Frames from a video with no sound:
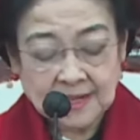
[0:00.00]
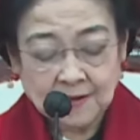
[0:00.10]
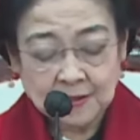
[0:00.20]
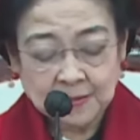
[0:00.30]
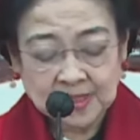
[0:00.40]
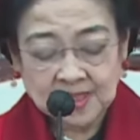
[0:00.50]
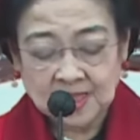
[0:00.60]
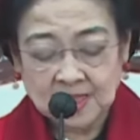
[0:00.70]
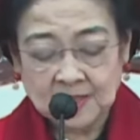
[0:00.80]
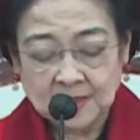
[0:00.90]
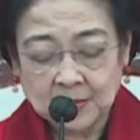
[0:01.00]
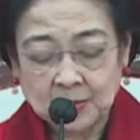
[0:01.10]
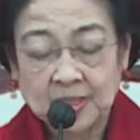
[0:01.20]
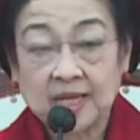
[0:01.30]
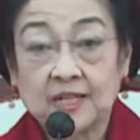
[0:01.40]
calon Presiden
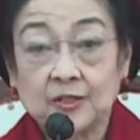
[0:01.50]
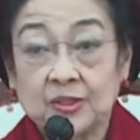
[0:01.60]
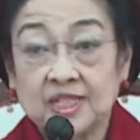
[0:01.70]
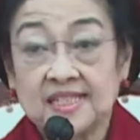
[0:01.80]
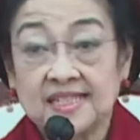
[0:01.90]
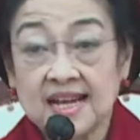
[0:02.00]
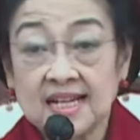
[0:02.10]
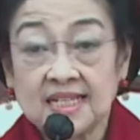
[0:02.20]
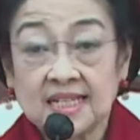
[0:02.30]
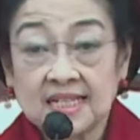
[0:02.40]
Republik Indonesia